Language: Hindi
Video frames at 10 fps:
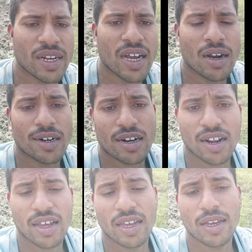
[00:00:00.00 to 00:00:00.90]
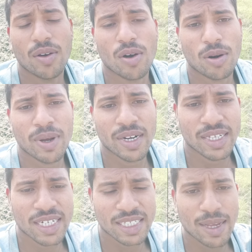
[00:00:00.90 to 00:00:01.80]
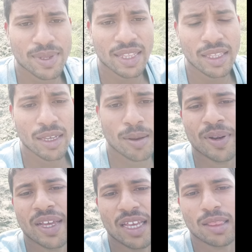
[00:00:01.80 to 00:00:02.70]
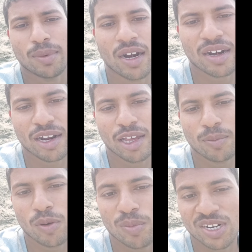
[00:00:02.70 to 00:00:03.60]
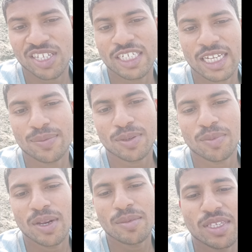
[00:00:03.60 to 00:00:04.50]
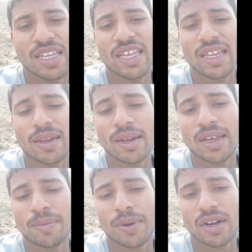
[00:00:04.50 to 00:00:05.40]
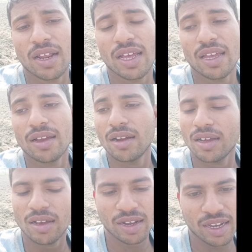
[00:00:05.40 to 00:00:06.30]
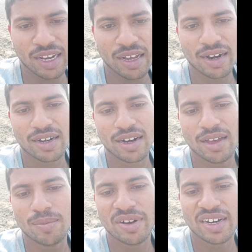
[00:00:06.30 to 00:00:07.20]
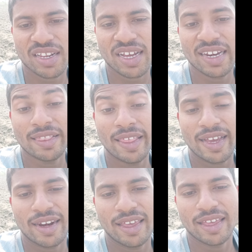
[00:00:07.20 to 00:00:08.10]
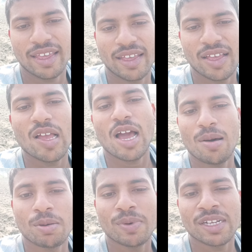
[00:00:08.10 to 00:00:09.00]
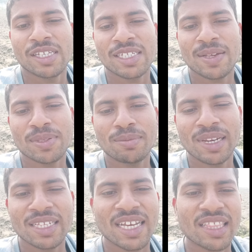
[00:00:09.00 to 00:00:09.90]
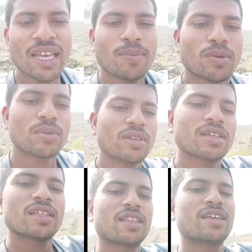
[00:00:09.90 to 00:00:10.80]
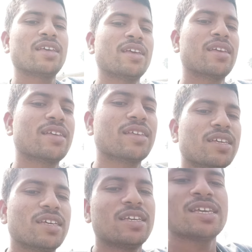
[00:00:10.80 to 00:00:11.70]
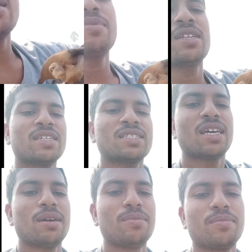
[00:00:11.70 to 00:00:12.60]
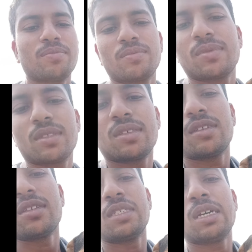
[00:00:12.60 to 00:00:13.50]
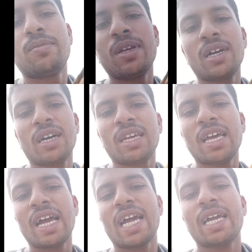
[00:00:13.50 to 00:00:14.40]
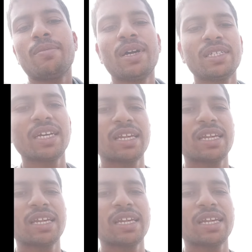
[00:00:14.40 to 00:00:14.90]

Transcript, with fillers: कट रहे हैं और मैनेजर साहब जानते हैं अपने खेत में खट रहे हैं हमको मैनेजर साहब से पड़ रहा है अकेले खट रहे हैं हम खट रहे हैं खाली देख रहे हैं हमारे मैनेजर साहब से मिलना चाहते हैं आप लोग देखिए ये है मैनेजर साहब जब भी कह रहे हैं आगे के बैठ जा रहे हैं